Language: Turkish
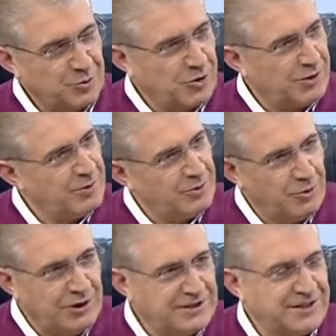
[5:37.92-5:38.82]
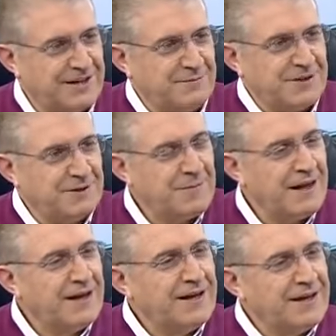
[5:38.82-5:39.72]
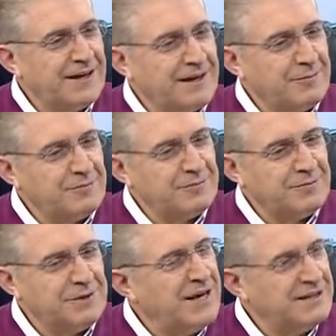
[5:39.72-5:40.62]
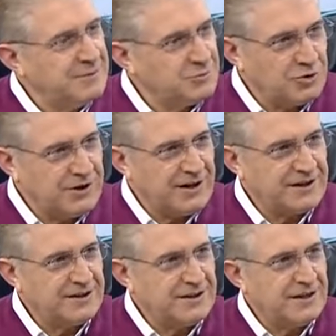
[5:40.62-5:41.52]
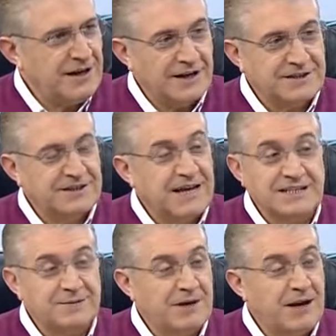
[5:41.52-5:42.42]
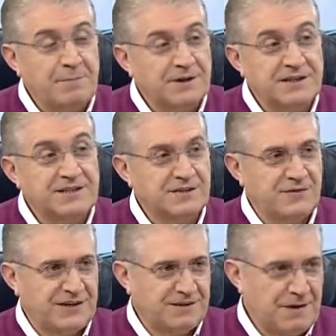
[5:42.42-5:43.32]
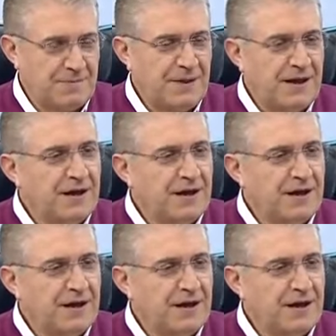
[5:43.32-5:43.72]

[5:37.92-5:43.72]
Programı öyle çıkarım dedim. Ee, bir eğitimci olarak dersime yapmadan sınıfa girmem.